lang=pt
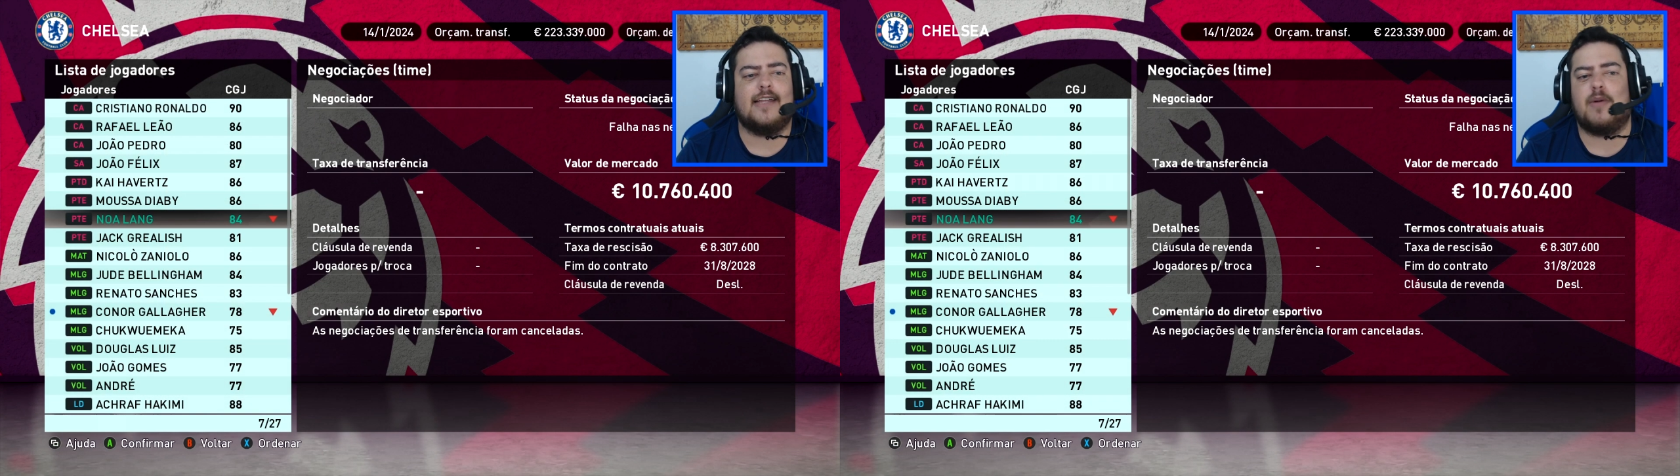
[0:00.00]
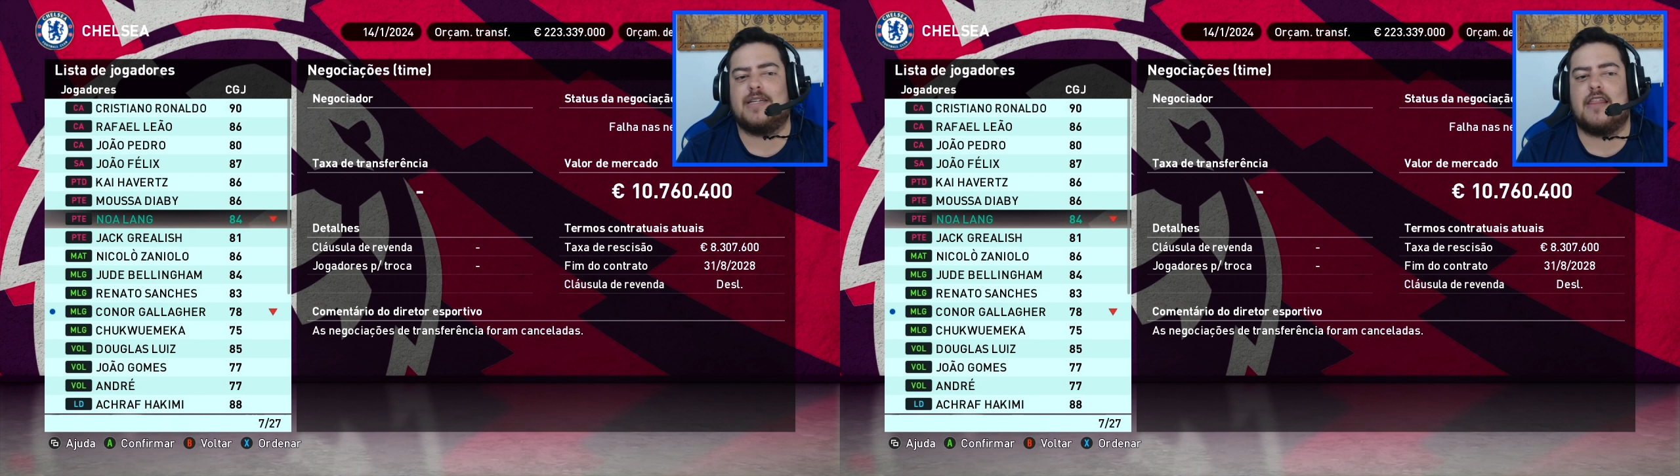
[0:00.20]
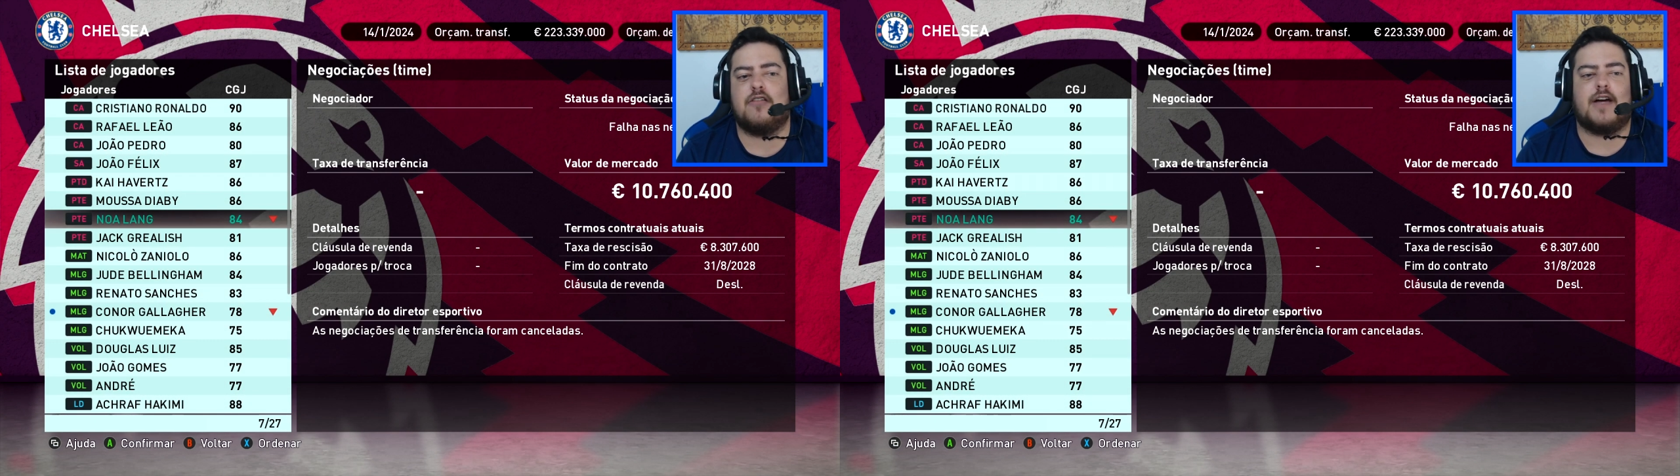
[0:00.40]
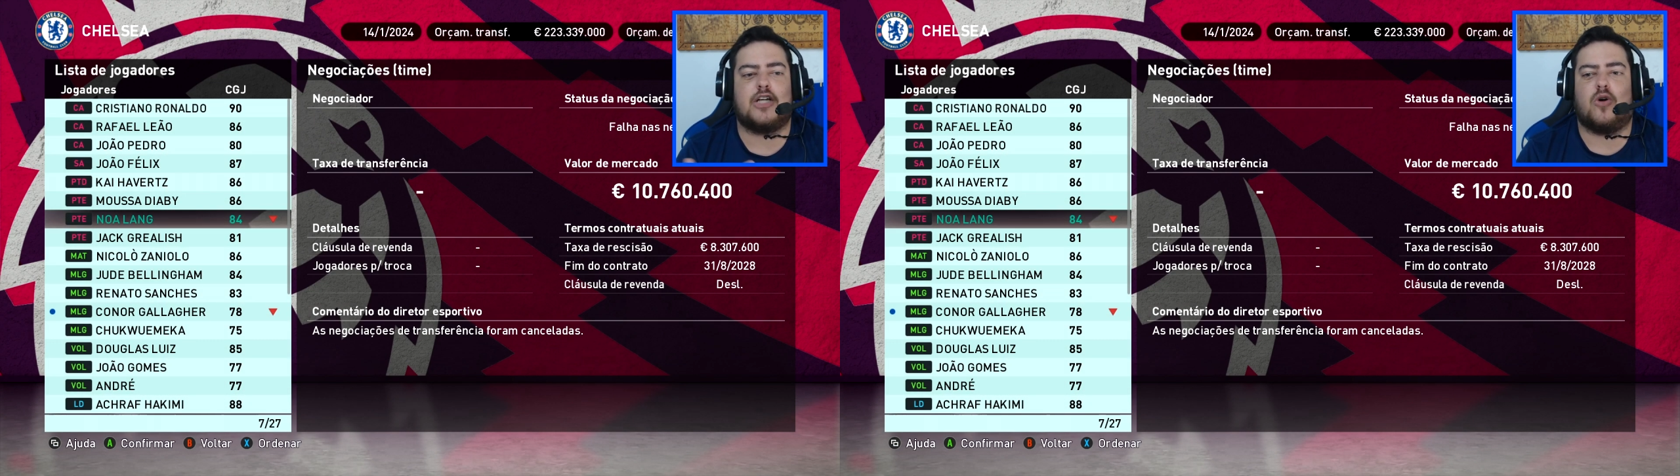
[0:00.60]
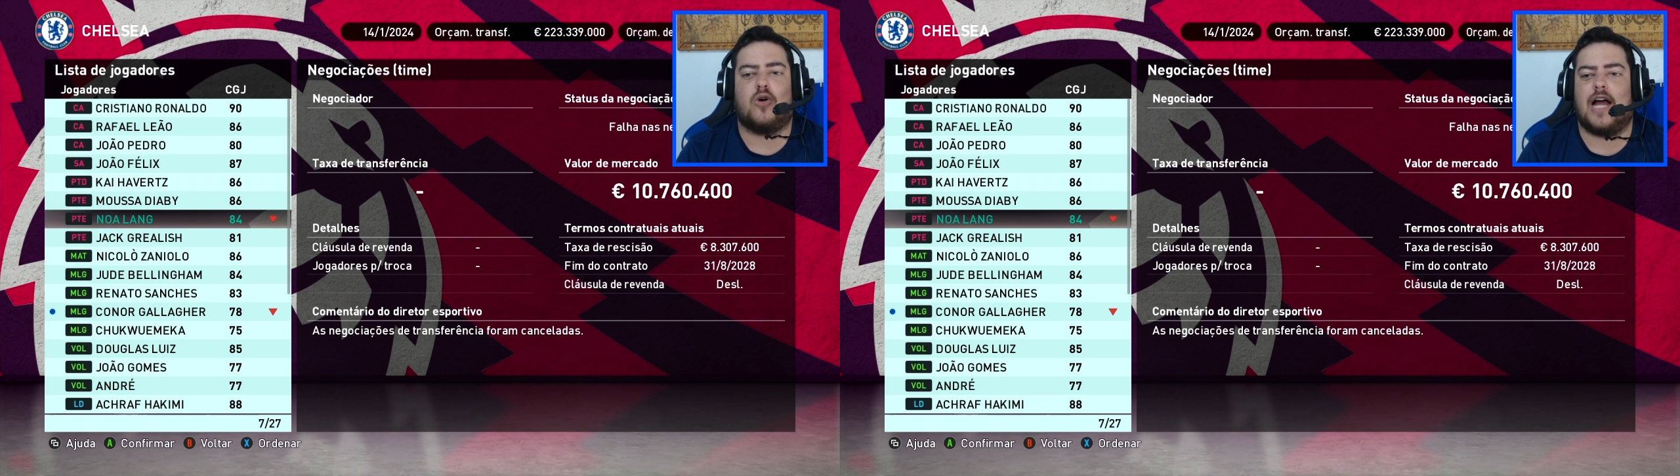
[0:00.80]
Ah, Nandão, mas ele não
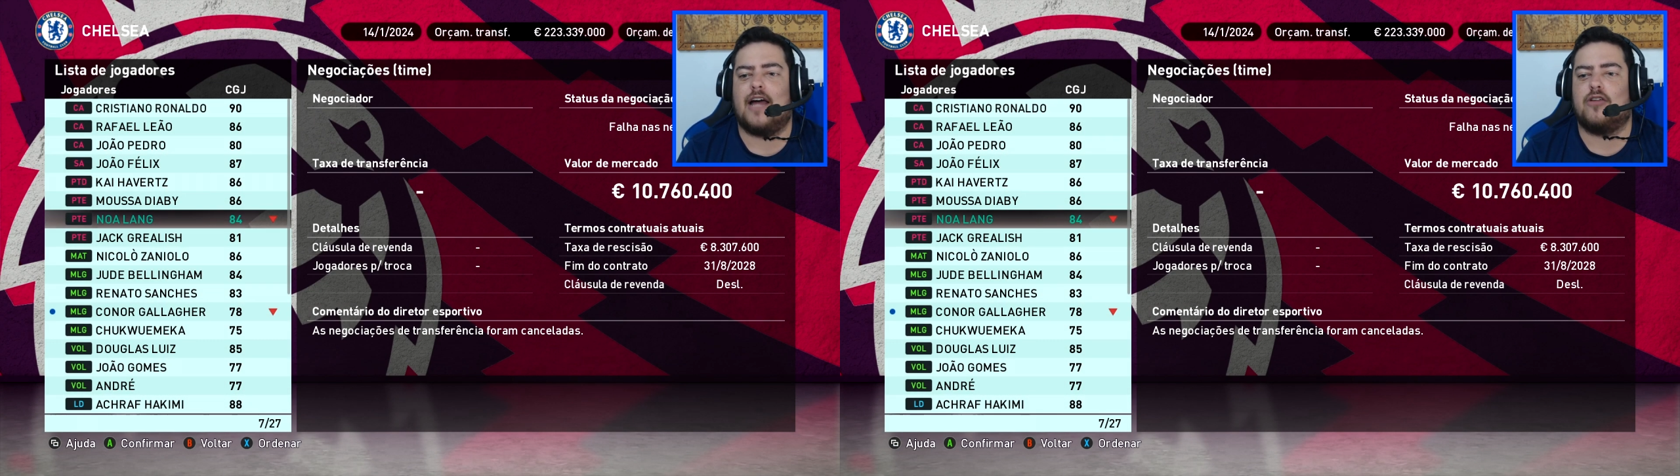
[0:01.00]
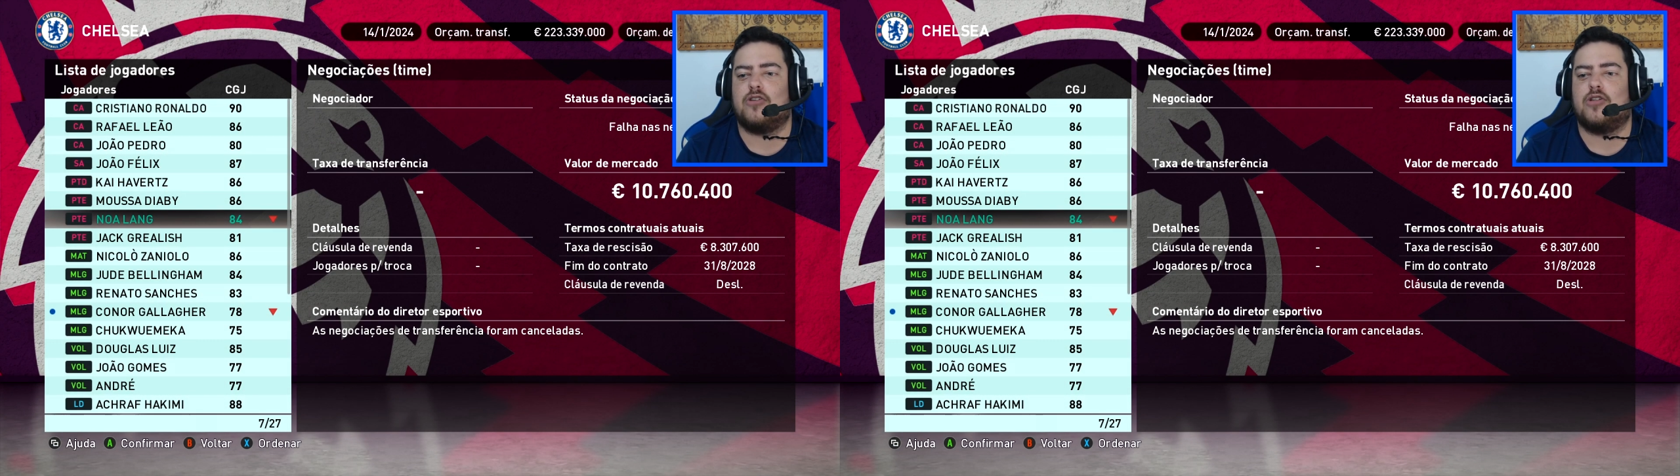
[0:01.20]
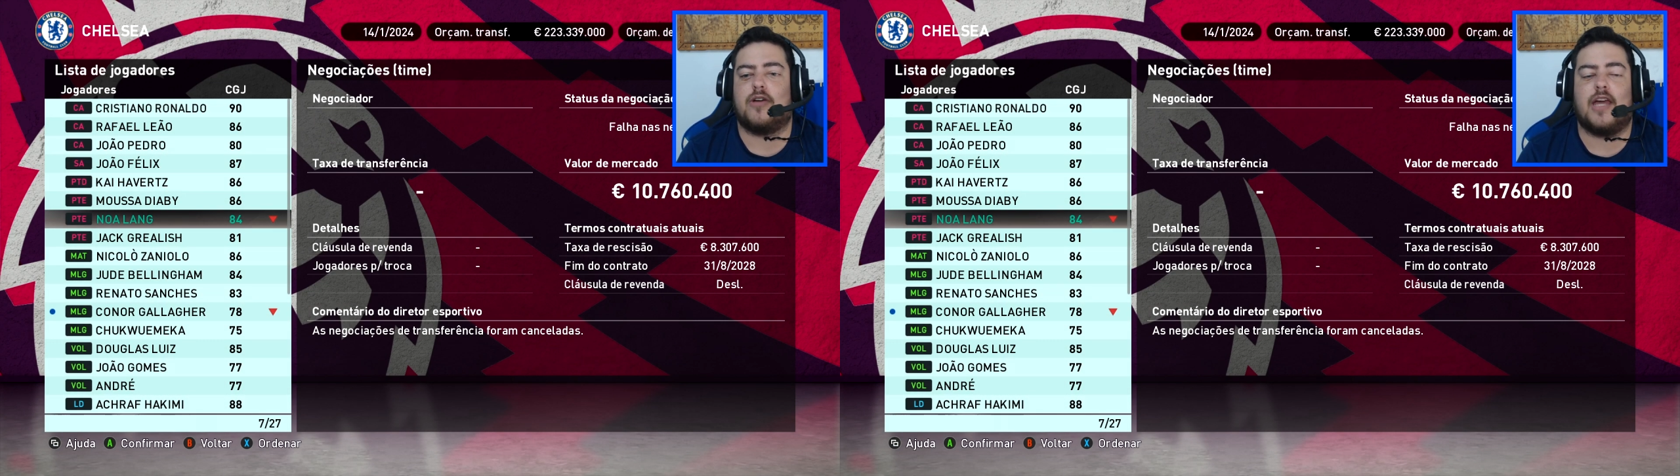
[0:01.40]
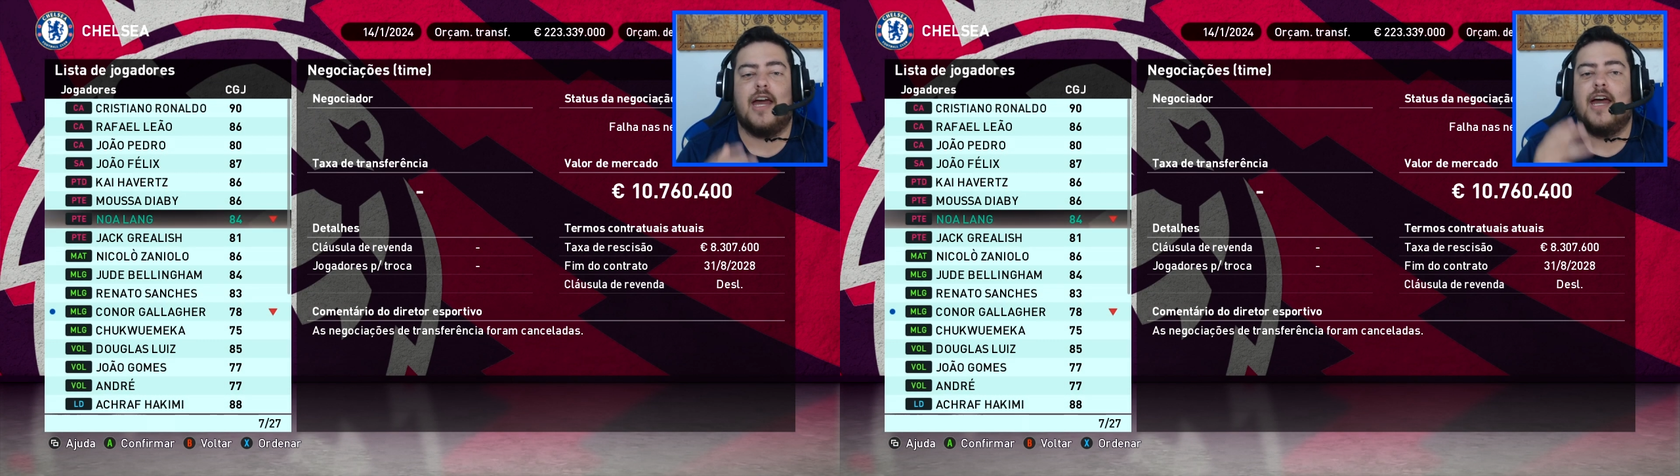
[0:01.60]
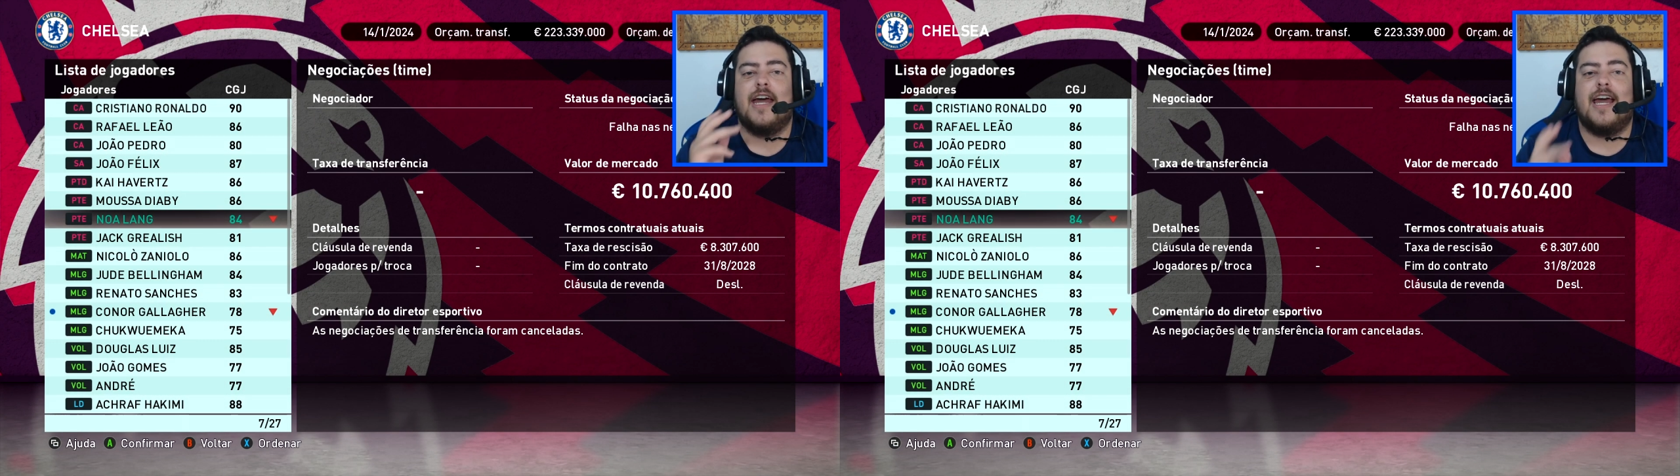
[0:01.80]
vai jogar, não sei o que.